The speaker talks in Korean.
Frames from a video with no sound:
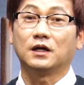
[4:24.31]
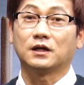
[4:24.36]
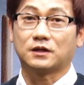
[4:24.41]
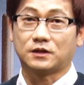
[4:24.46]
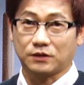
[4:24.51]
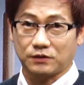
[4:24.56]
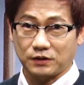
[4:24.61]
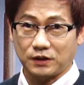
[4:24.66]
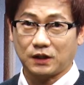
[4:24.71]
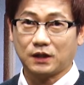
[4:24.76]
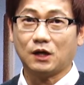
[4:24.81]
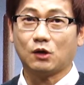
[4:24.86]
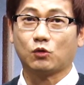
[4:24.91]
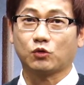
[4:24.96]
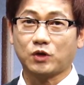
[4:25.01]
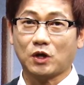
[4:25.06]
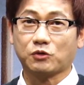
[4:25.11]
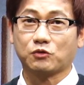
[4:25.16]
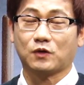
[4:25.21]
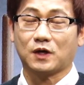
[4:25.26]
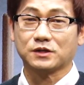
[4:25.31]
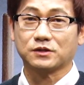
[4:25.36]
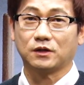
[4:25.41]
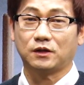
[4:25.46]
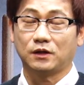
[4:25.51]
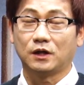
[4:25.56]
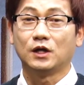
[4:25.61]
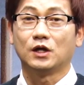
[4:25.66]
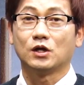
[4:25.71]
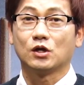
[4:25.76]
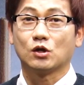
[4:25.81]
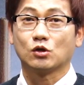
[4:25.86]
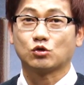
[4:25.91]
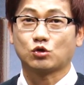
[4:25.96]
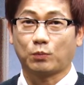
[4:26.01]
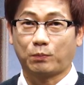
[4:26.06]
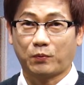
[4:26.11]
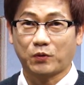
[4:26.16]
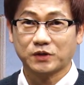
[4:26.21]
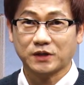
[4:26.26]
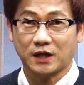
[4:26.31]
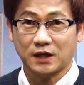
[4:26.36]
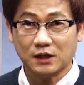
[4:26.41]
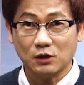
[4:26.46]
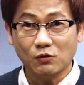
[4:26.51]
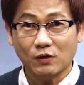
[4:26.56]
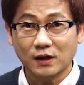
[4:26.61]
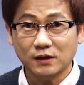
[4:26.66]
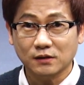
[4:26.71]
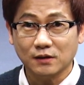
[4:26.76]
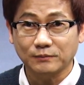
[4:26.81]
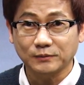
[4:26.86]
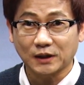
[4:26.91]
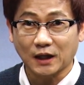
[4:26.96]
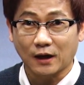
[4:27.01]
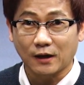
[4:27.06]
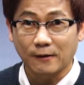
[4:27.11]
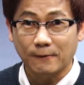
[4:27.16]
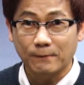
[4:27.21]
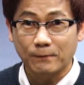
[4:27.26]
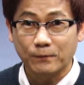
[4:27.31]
그러니까 고등학교 가서 수포자의 길로 가는 겁니다.